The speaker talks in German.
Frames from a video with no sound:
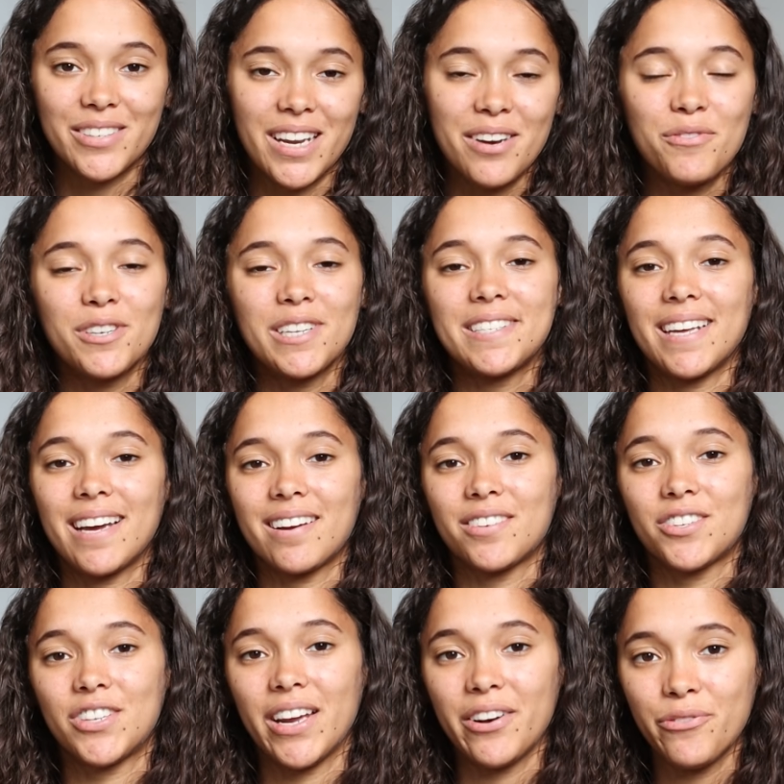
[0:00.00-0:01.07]
Und dann würde ich sagen,
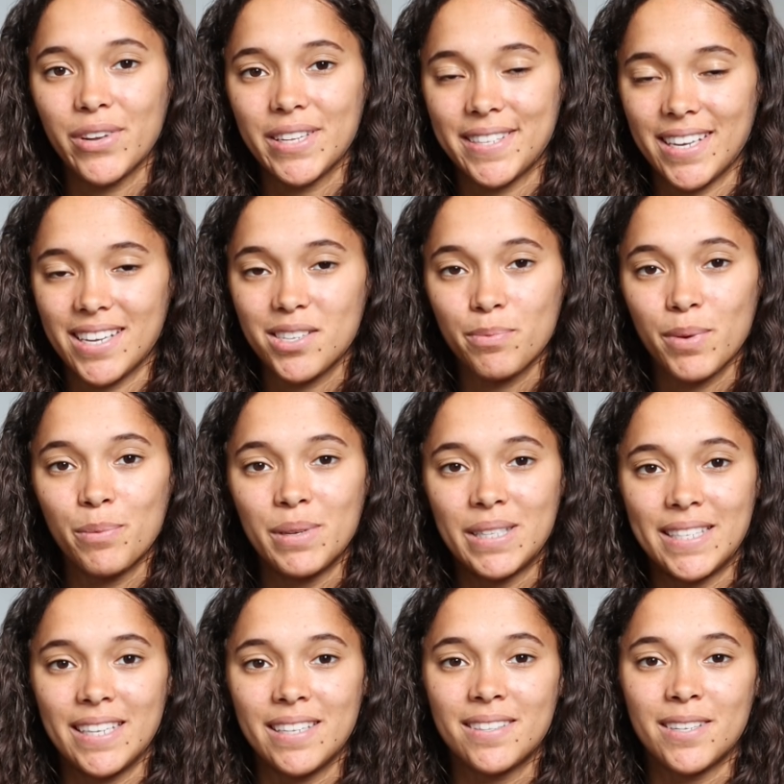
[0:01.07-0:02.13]
starten wir jetzt erstmal
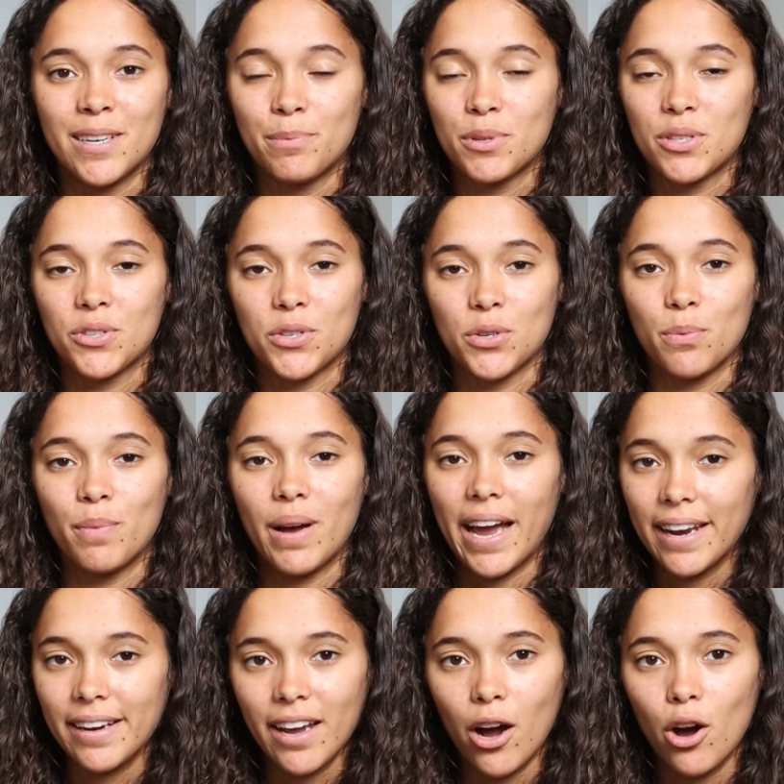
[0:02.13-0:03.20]
mit den Tipps zum
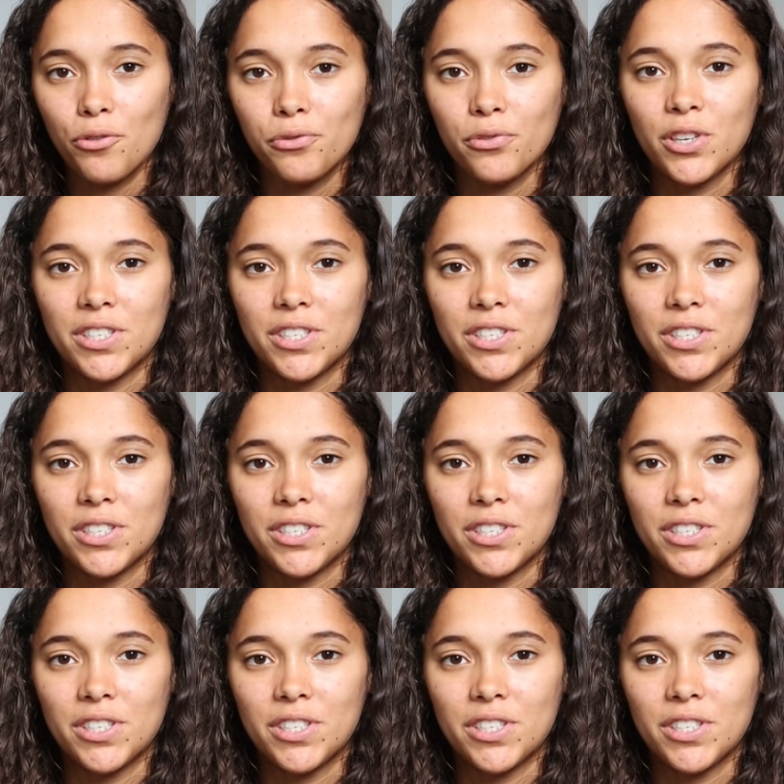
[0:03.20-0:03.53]
Einkaufen.